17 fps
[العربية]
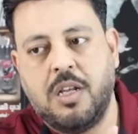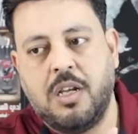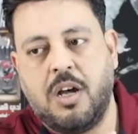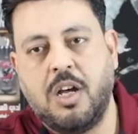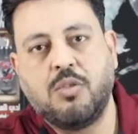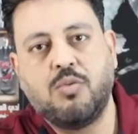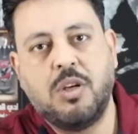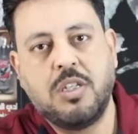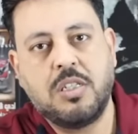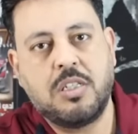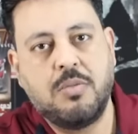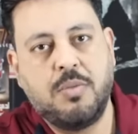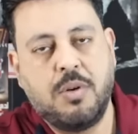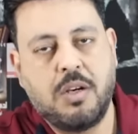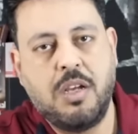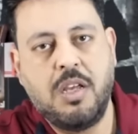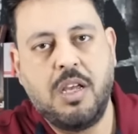خطوه
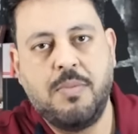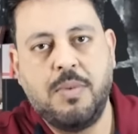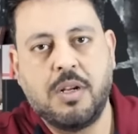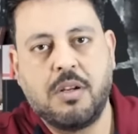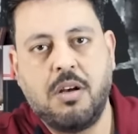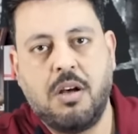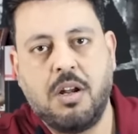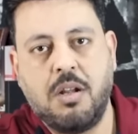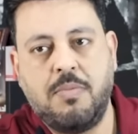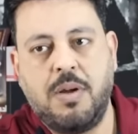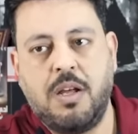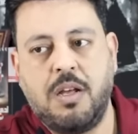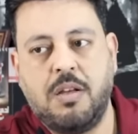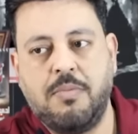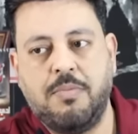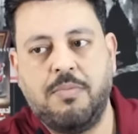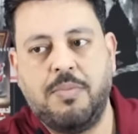استباقيه من كهربا
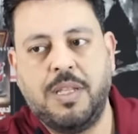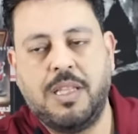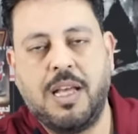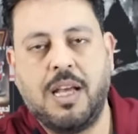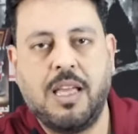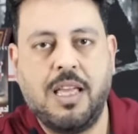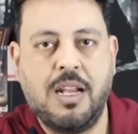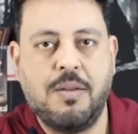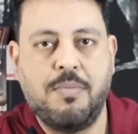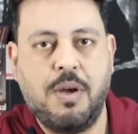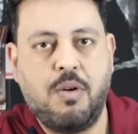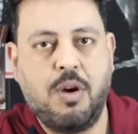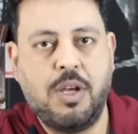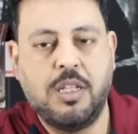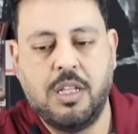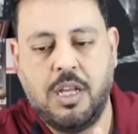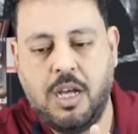بتغيير
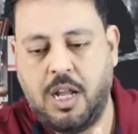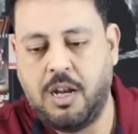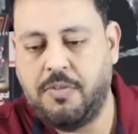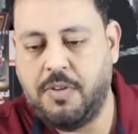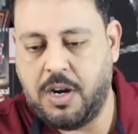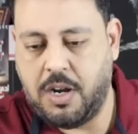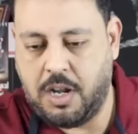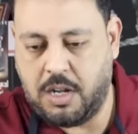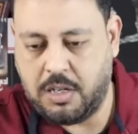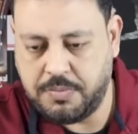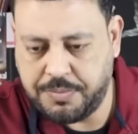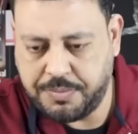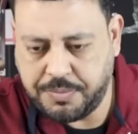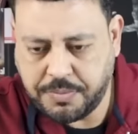موعد الفرح